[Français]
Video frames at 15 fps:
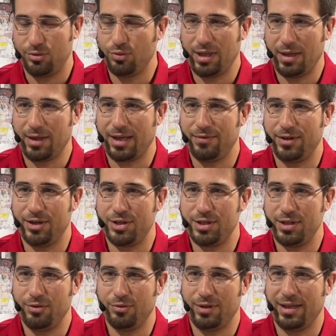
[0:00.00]
tout est
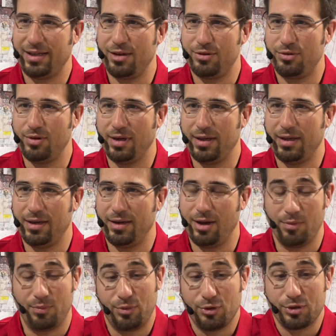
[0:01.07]
réfléchi, tout est calculé
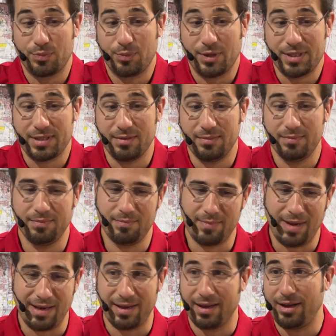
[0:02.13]
le plus possible,
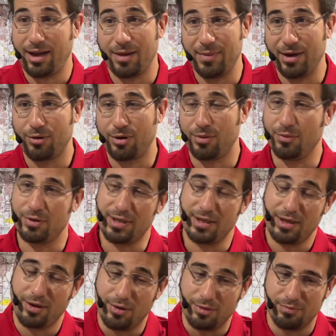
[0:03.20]
malgré qu'en ballon, comme on dit,
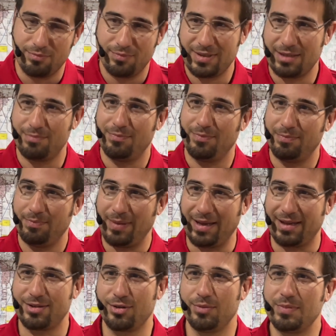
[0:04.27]
il y a une petite
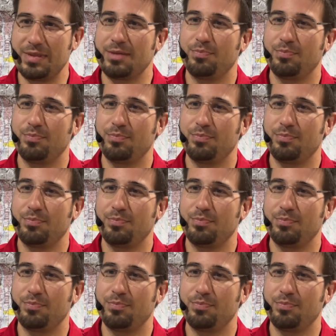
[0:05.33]
une petite